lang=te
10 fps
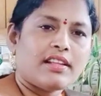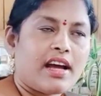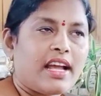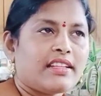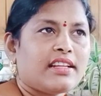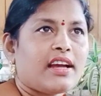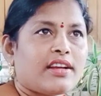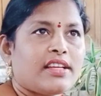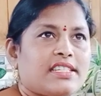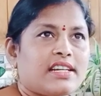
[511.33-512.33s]
అయితే
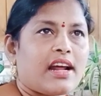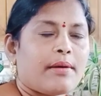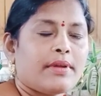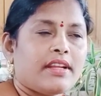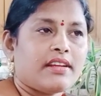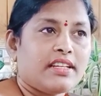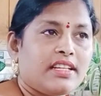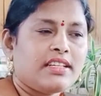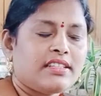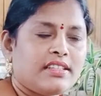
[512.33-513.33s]
నాకు ఈ స్ట్రాబెరీ ఈ
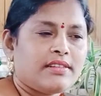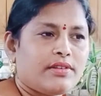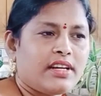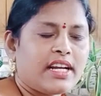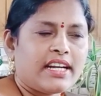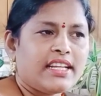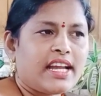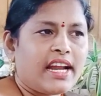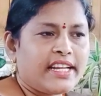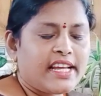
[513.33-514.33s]
గడ్డి
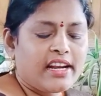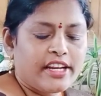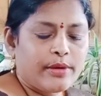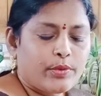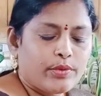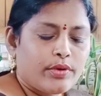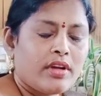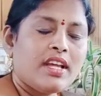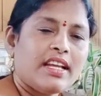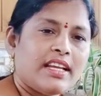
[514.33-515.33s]
ఐడియా లేనప్పుడు
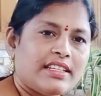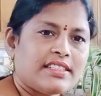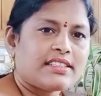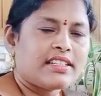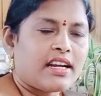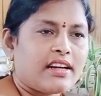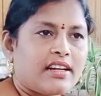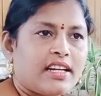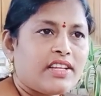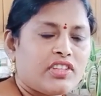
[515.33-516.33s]
ఏం చేసేదాన్ని
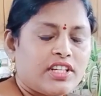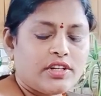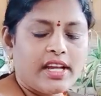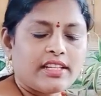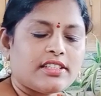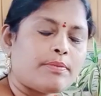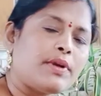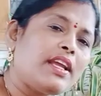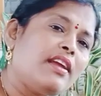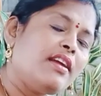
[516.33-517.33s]
అంటే ఇవి తింటున్నాయని చెప్పి